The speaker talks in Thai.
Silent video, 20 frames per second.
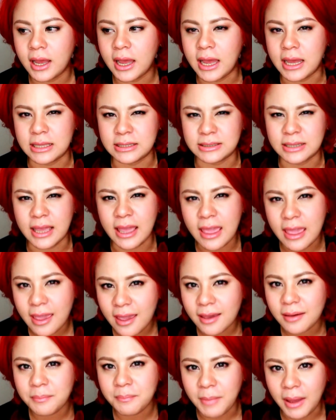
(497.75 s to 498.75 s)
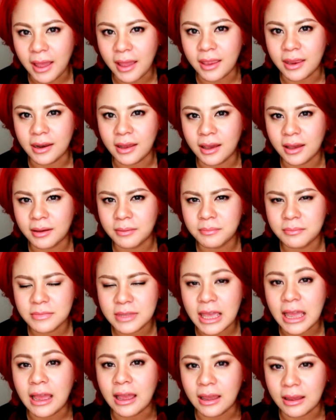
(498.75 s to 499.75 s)
อาจจะแห้งไปนะคะ
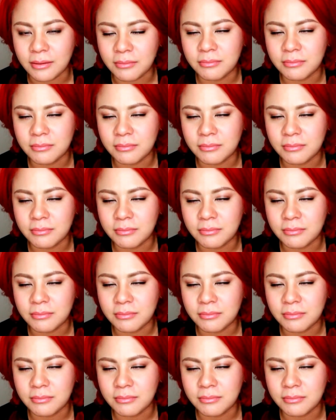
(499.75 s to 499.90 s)
อย่า